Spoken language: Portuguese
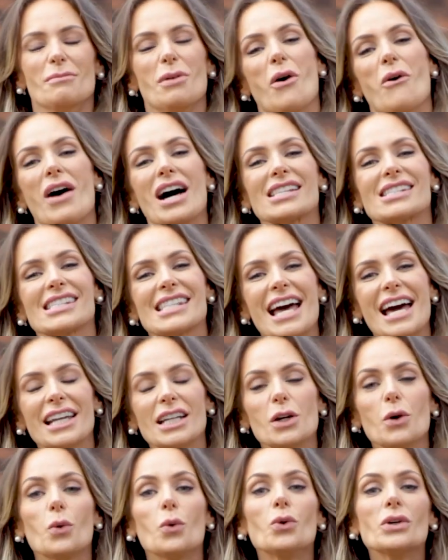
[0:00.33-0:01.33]
Bom, a
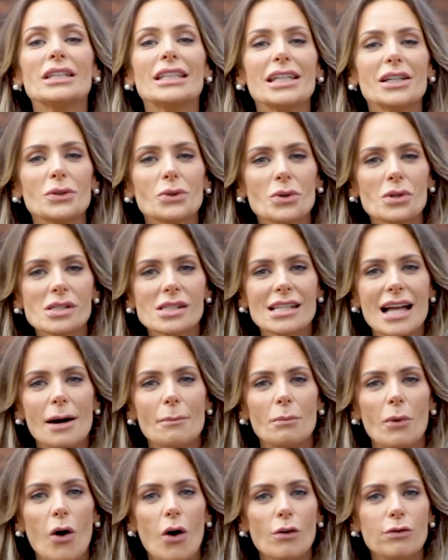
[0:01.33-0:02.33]
série Unidos
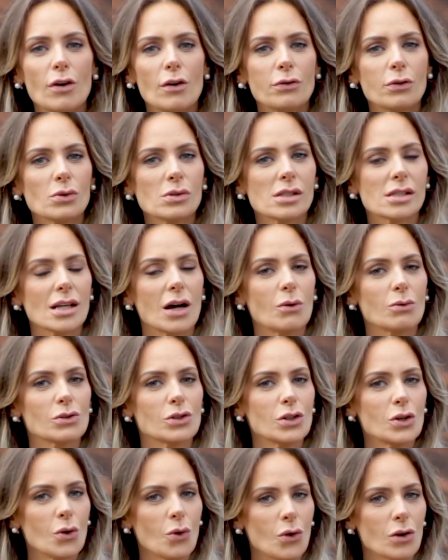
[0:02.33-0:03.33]
na Morfofunção
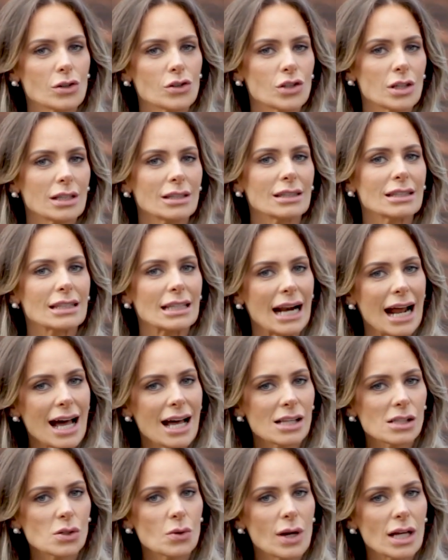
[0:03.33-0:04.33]
de hoje
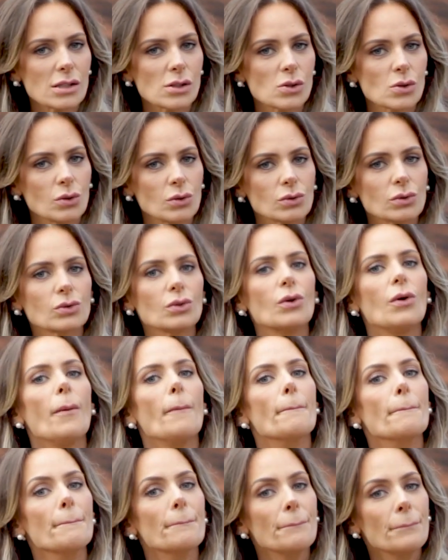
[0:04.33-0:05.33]
traz um assunto
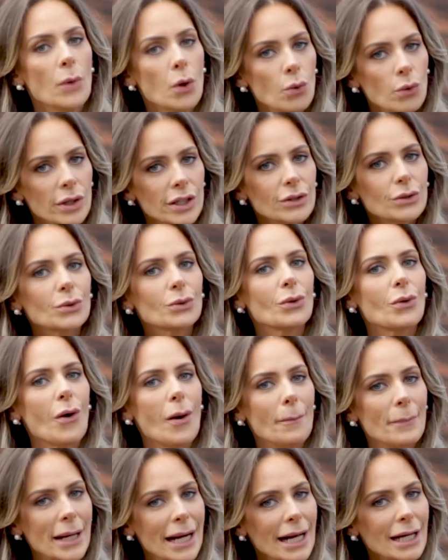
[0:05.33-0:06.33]
muito
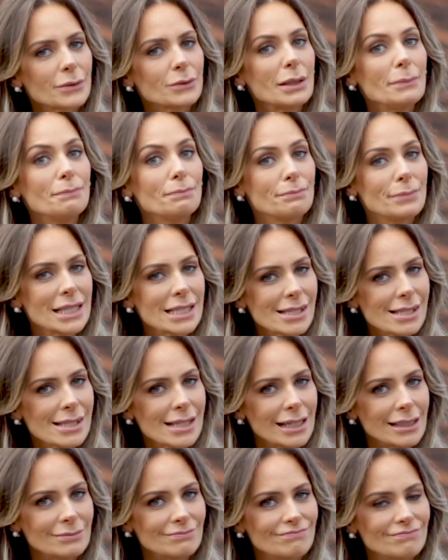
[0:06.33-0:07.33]
cobrado em
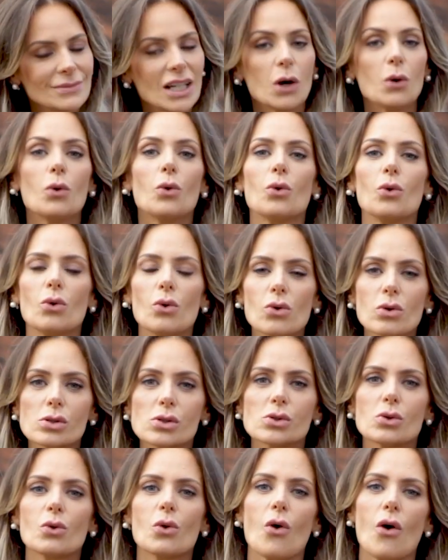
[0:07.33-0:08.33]
pista. O
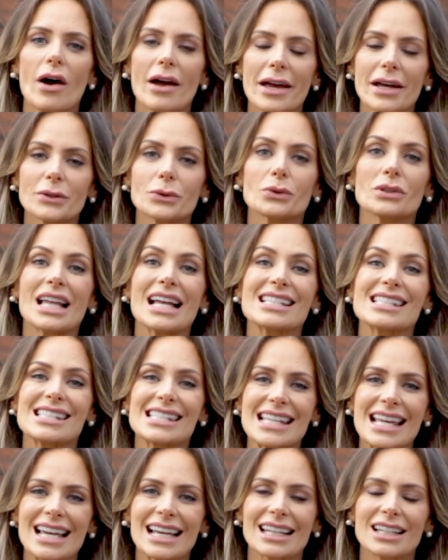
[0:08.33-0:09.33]
uso correto da
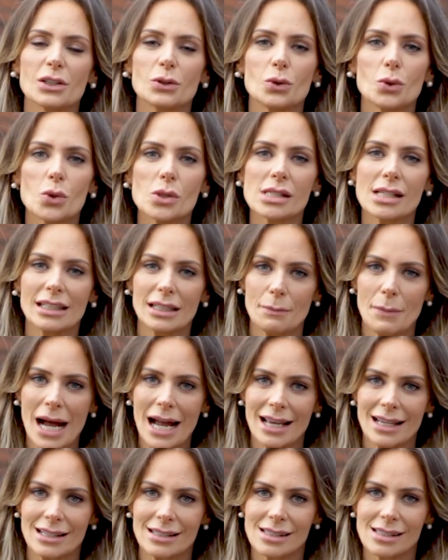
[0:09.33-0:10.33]
cela nos
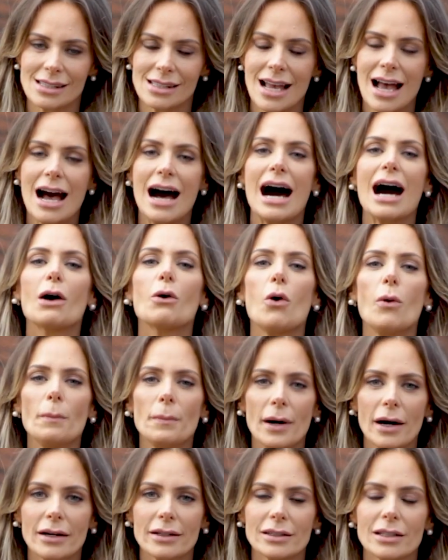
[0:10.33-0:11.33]
animais.
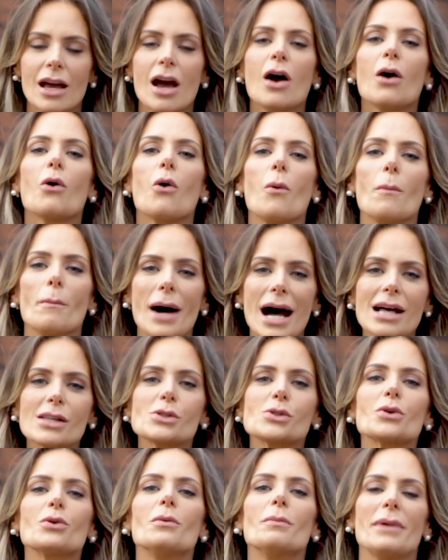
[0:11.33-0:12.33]
Acompanhe com
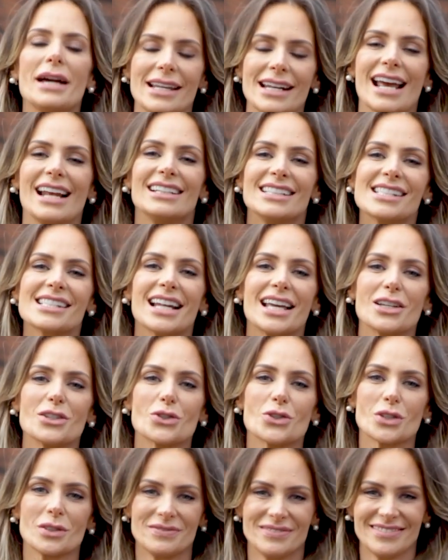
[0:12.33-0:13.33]
Márcio Meirelles
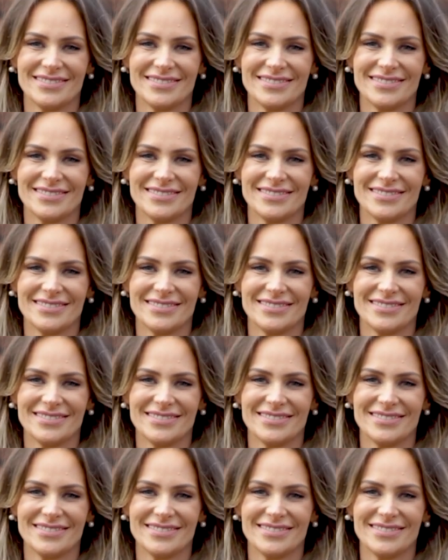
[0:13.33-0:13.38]
Leite.